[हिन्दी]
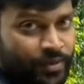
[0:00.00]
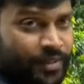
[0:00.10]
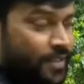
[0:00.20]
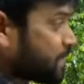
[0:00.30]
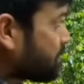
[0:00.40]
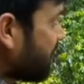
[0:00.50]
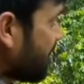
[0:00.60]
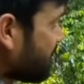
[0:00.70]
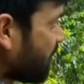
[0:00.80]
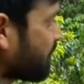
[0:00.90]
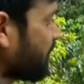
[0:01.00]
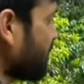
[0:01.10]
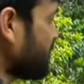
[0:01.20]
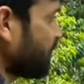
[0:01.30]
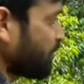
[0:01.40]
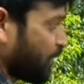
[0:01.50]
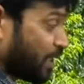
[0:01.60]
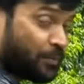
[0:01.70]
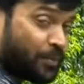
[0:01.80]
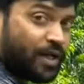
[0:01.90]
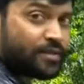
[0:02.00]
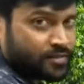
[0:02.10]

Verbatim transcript: इस पर है मॉर्फोलॉजी ऑफ फ्लोरिंग प्लांट्स